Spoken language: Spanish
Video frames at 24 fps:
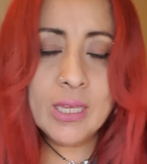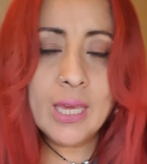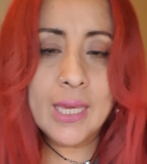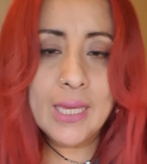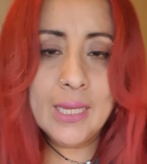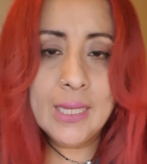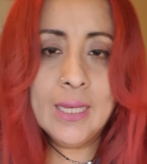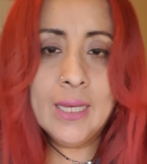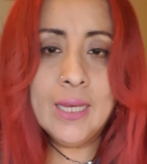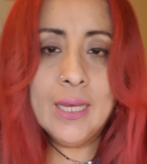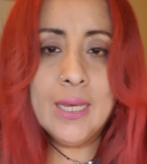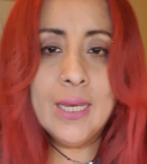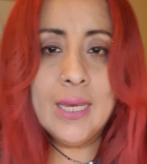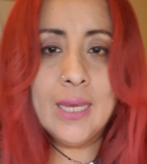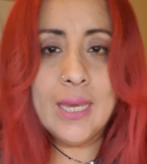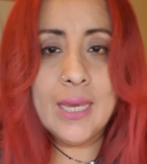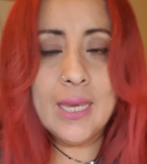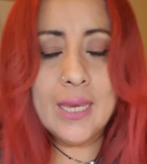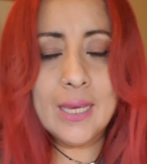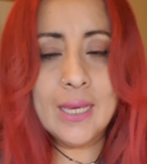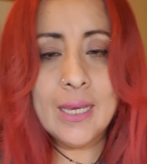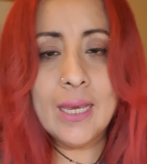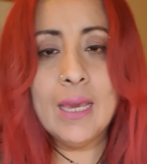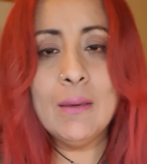
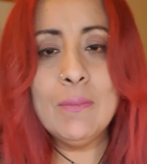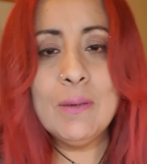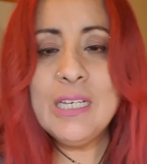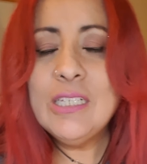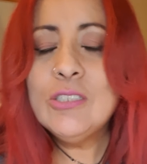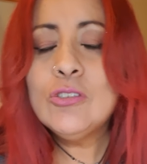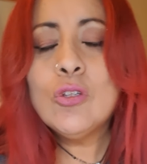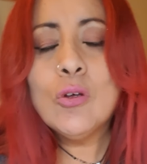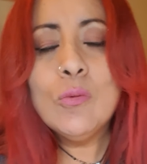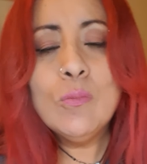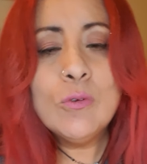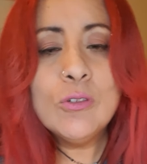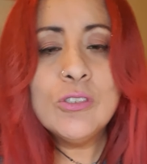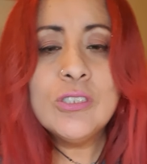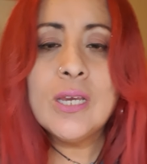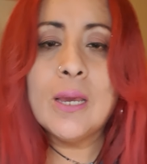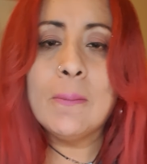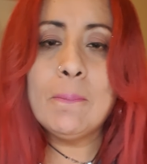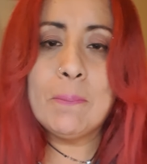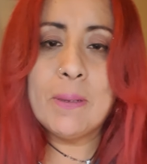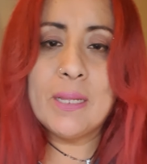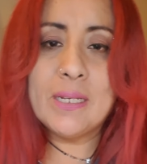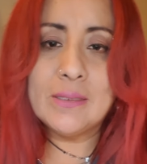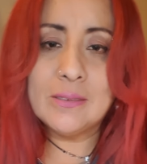Eh, he visto muchas
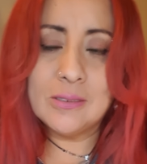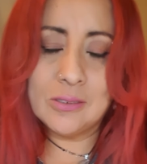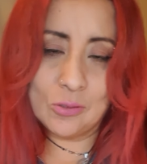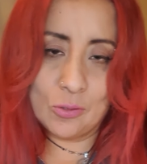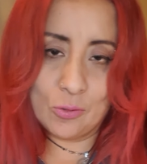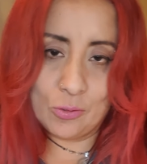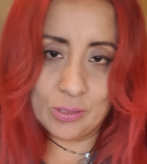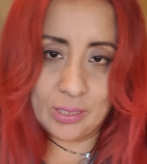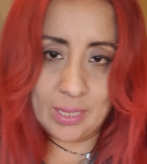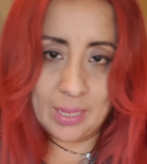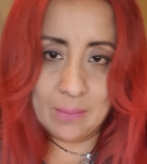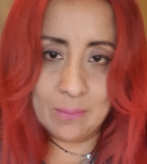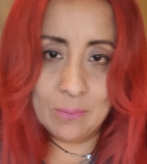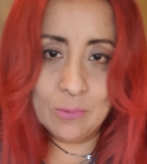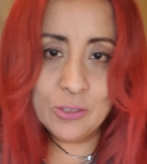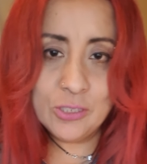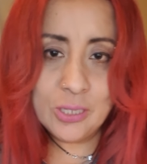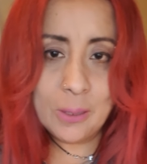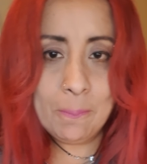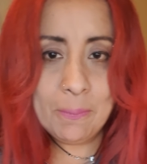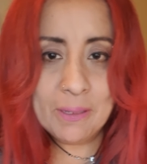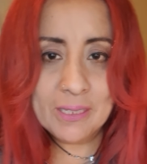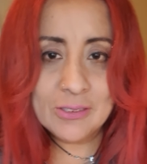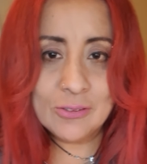personas,
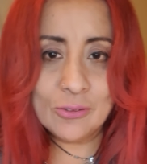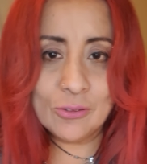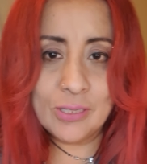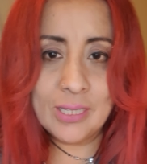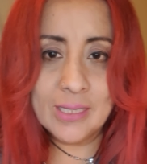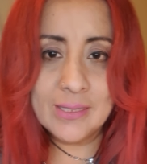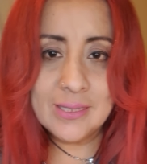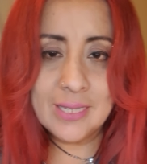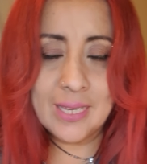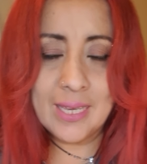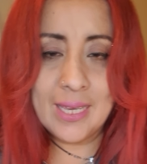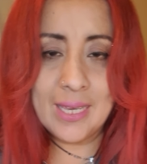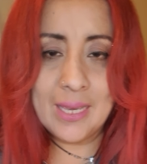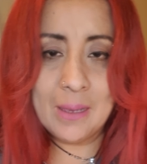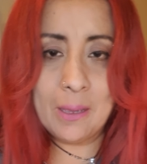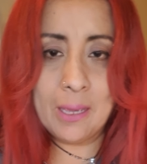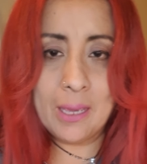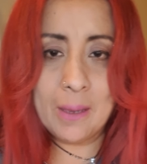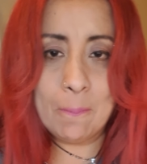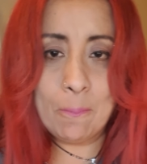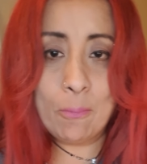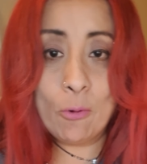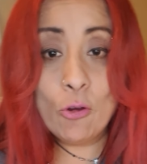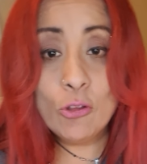muchas personas
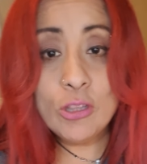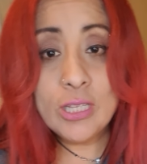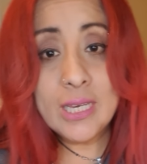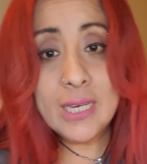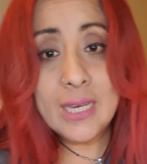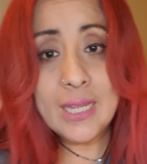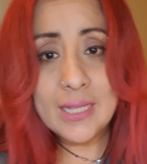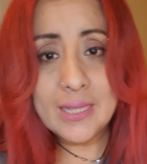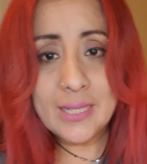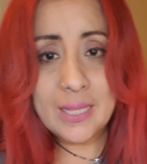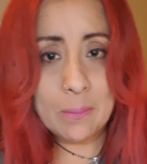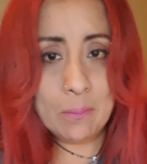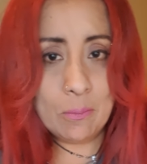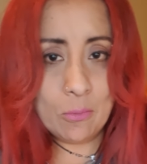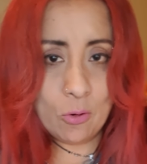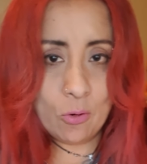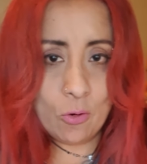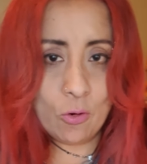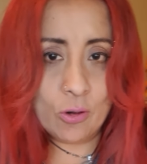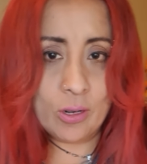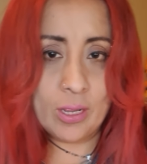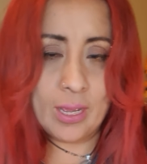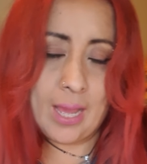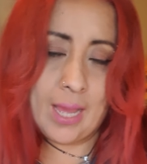que ponen el
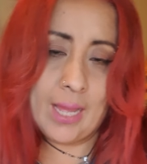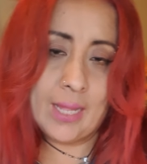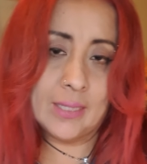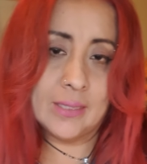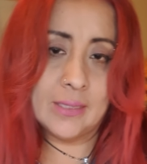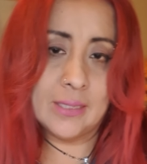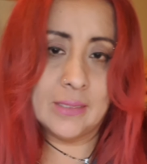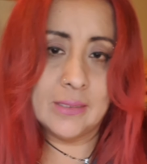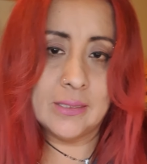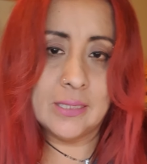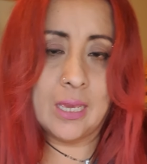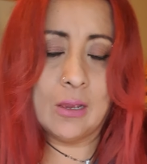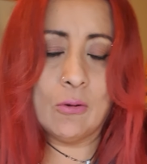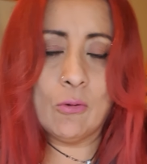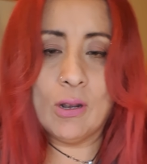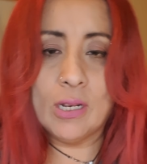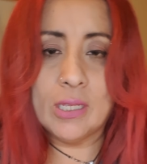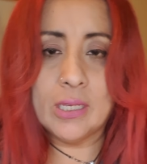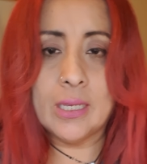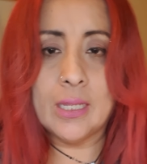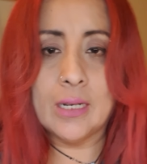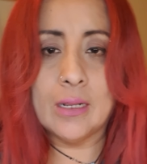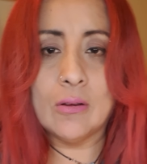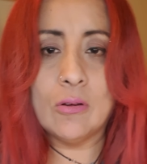temor antes que
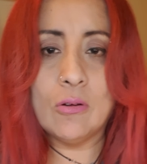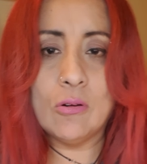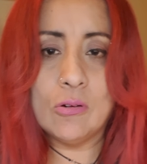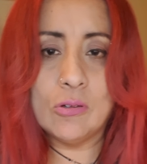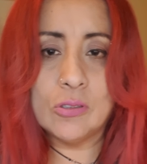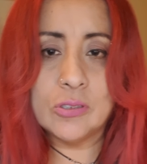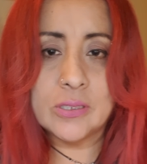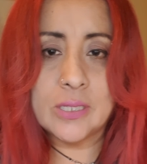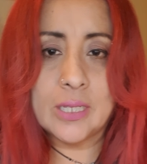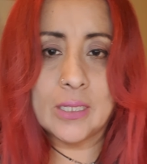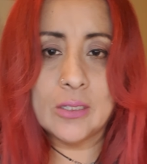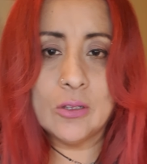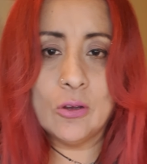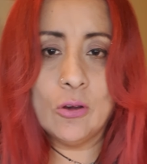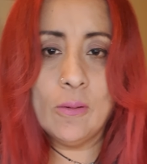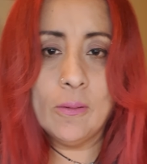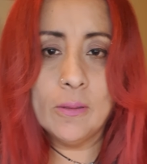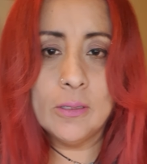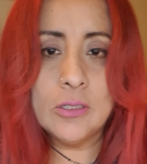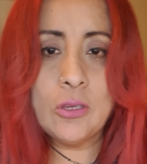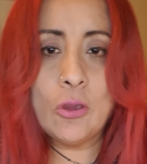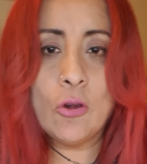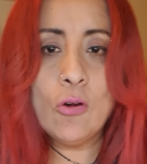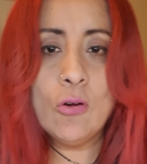cualquier cosa, ¿no?
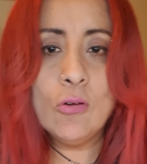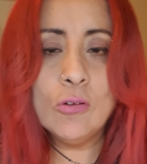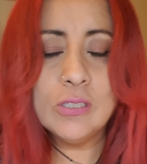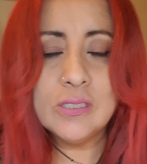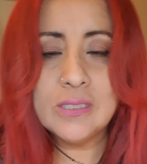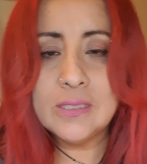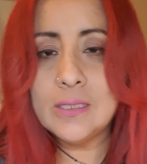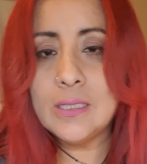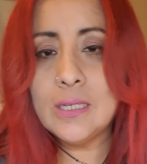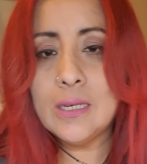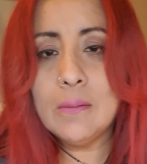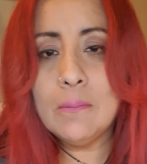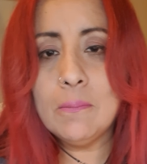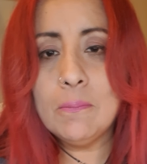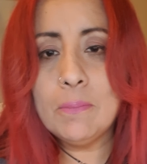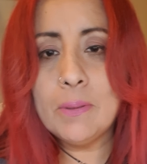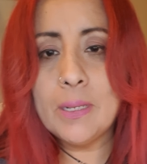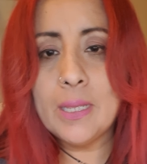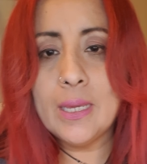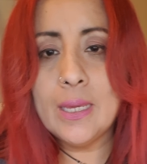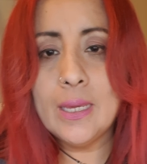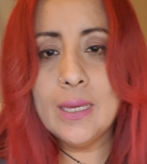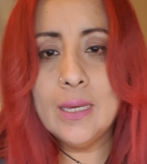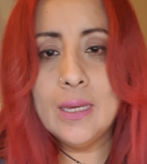Yo
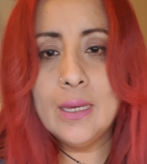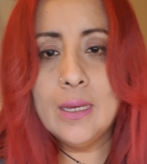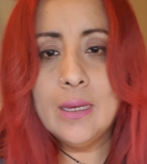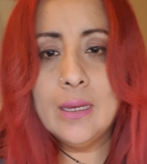siempre...